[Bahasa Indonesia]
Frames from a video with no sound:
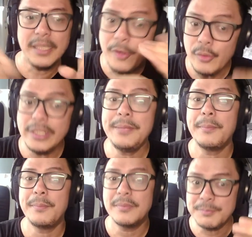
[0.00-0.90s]
tapi kalau
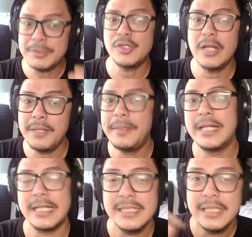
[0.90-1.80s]
ini persoalannya
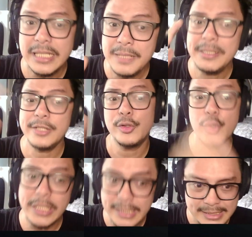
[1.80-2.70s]
beda guys ini malah
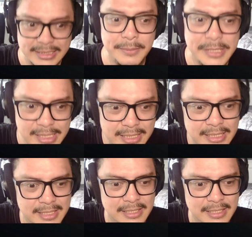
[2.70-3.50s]
ditonjolin guys the best ya